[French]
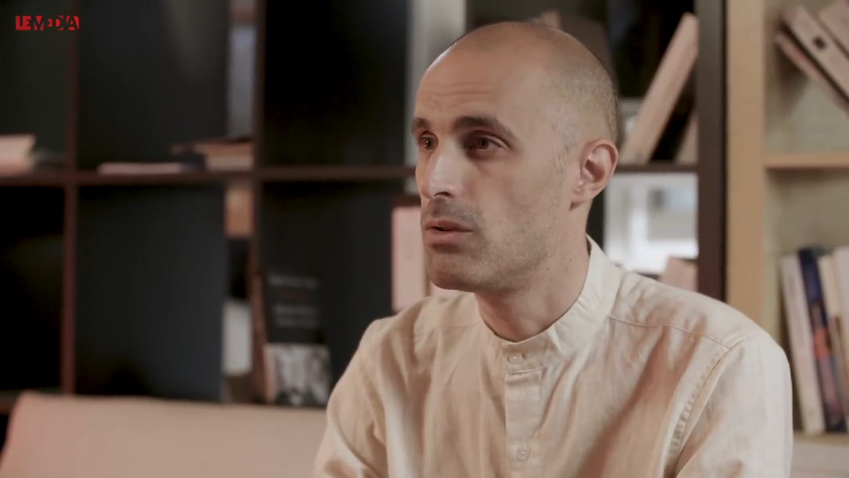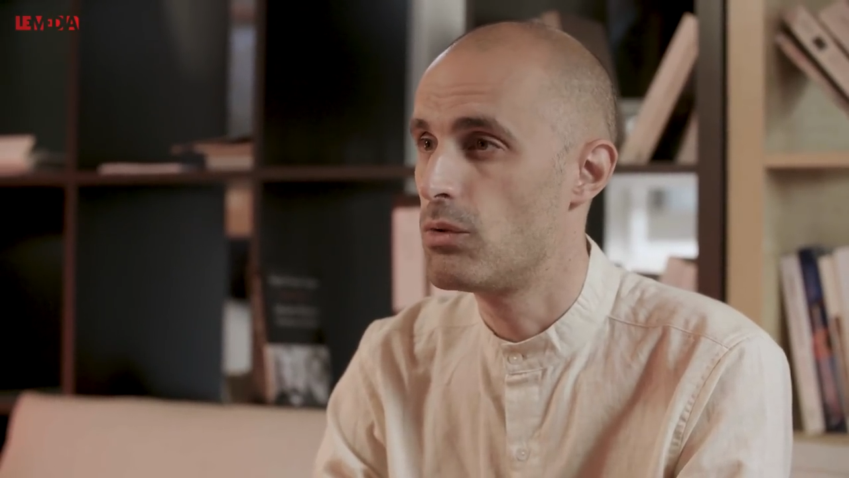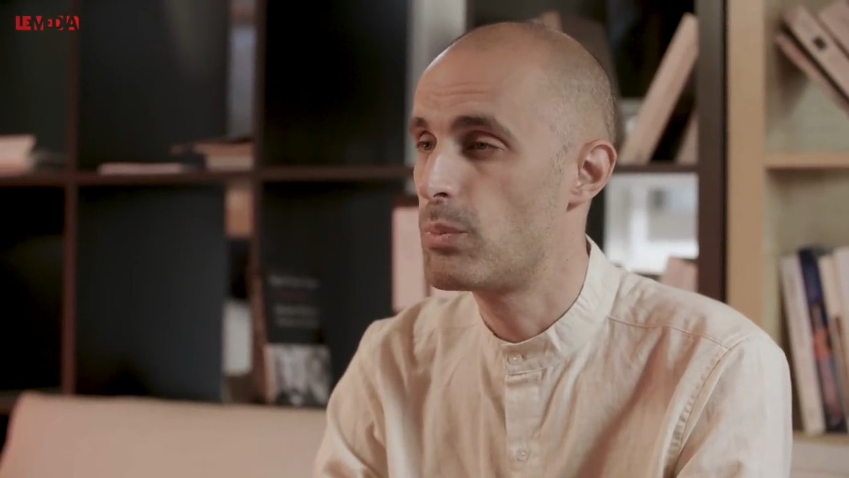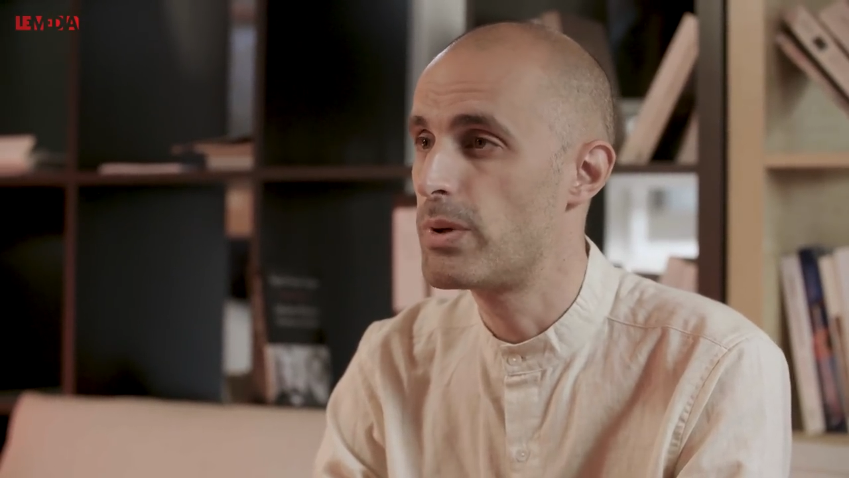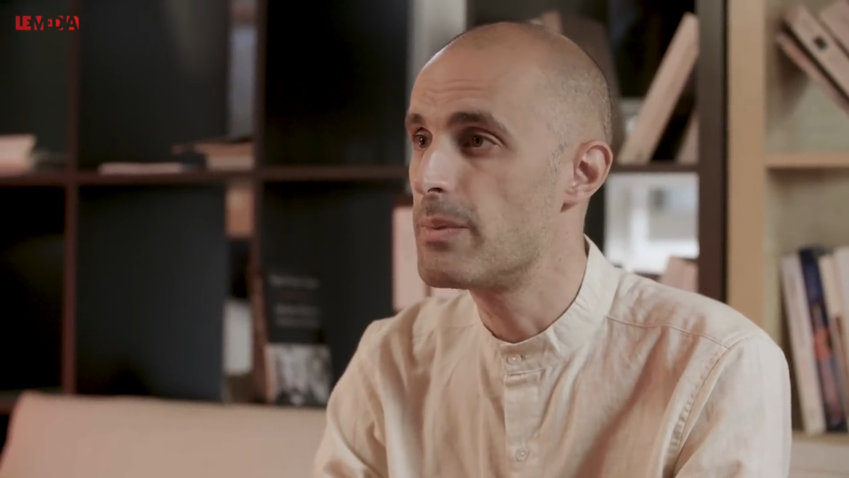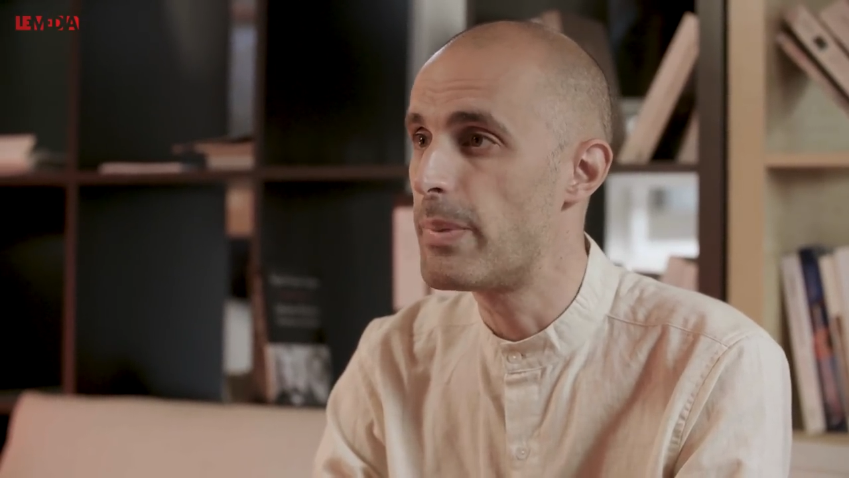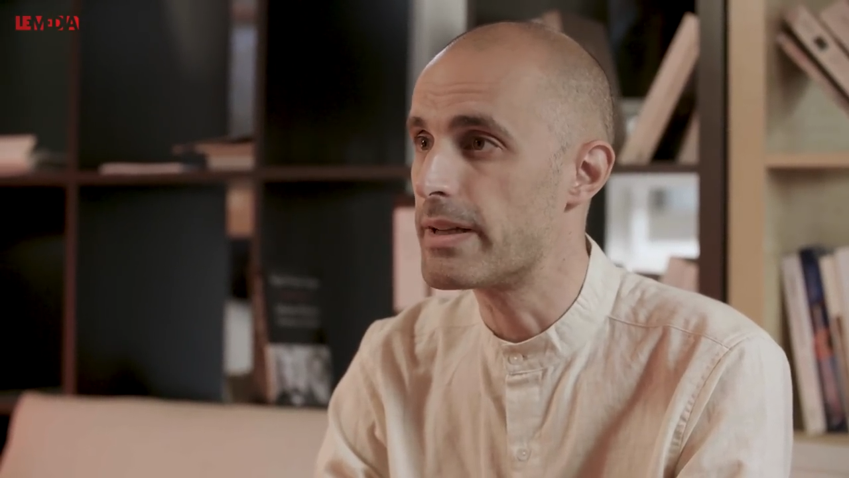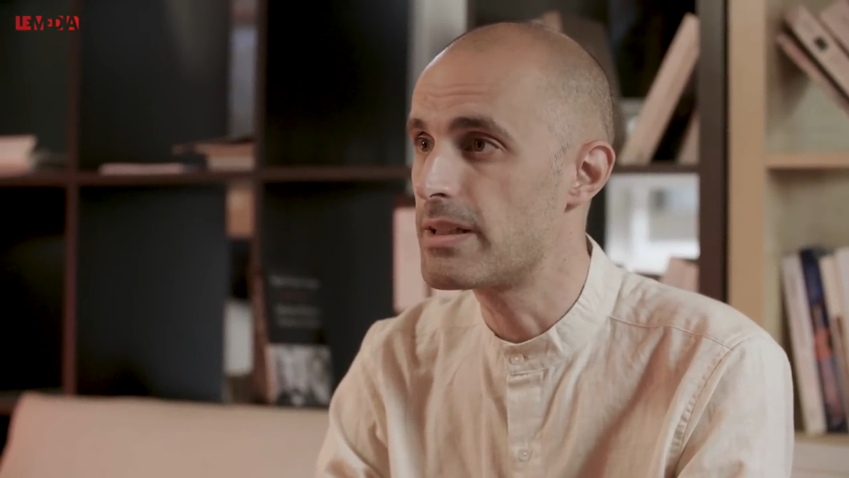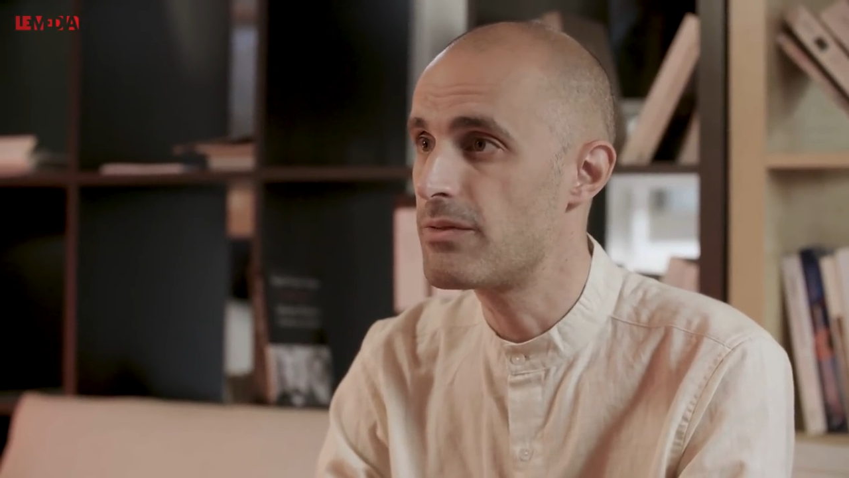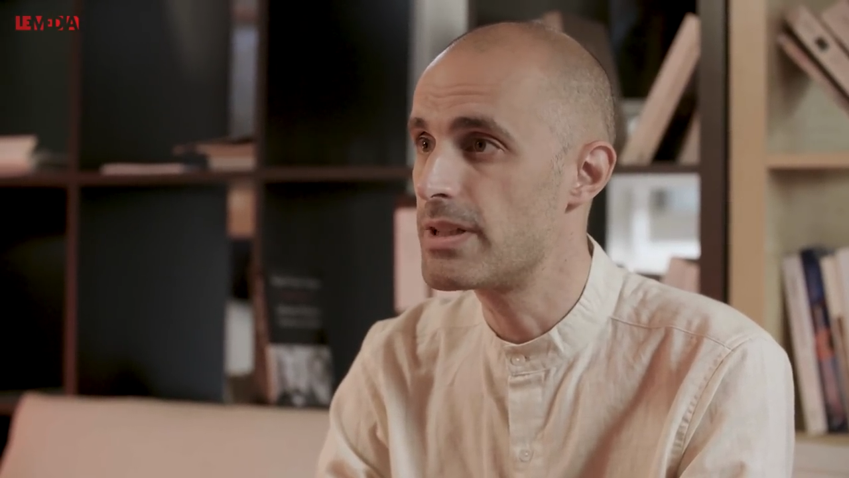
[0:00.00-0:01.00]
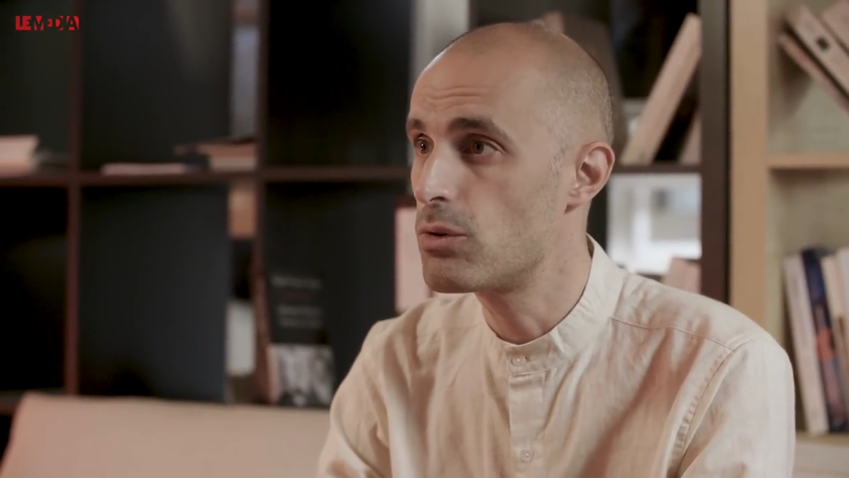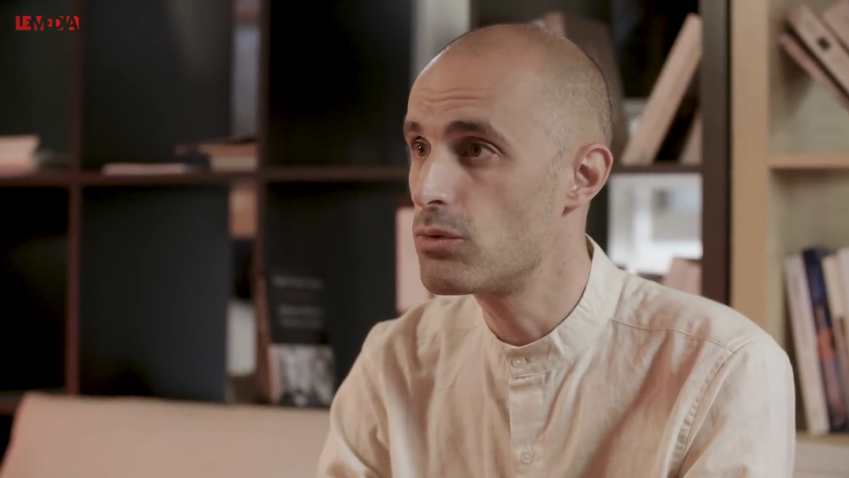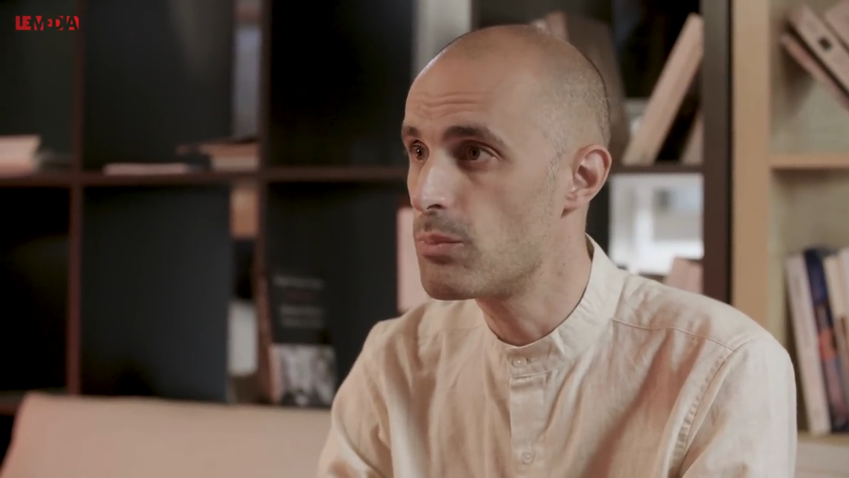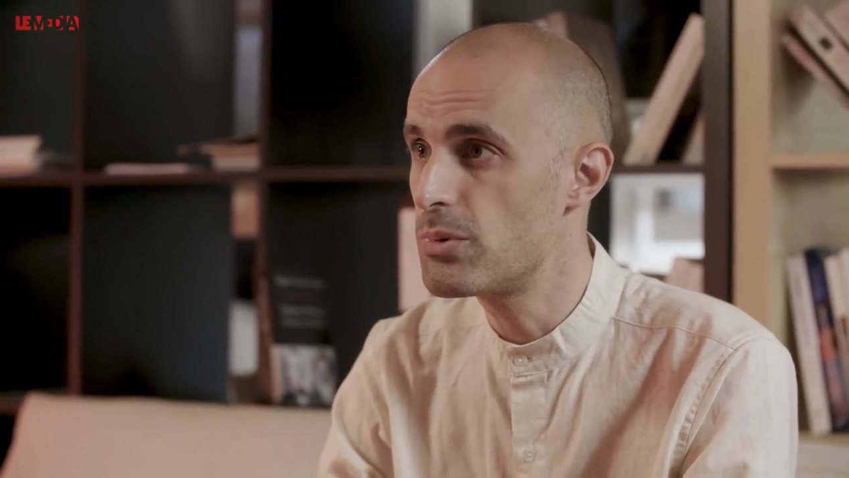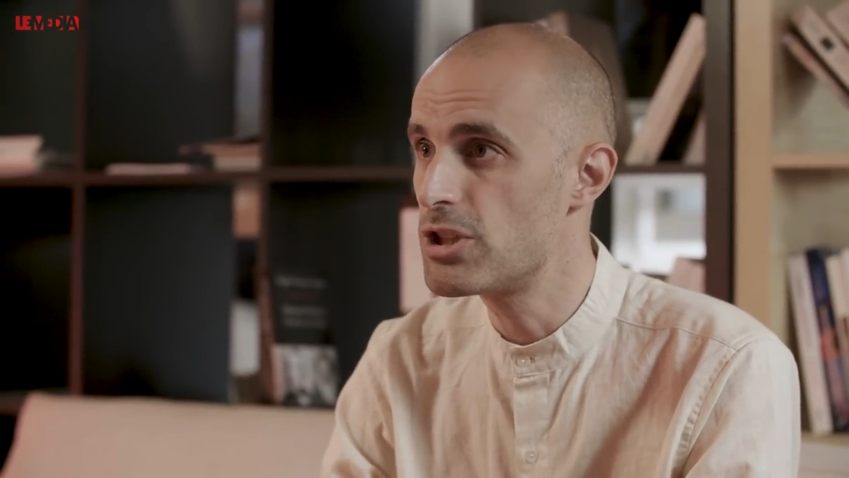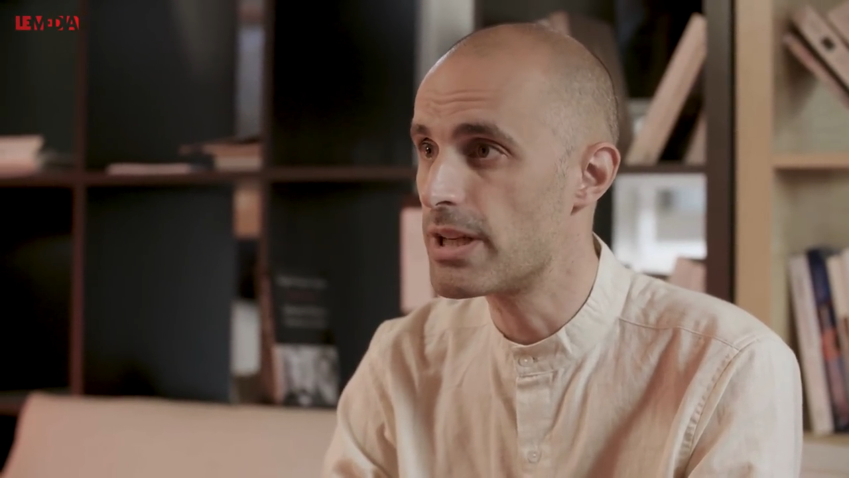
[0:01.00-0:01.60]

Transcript: depuis les paradis fiscaux, depuis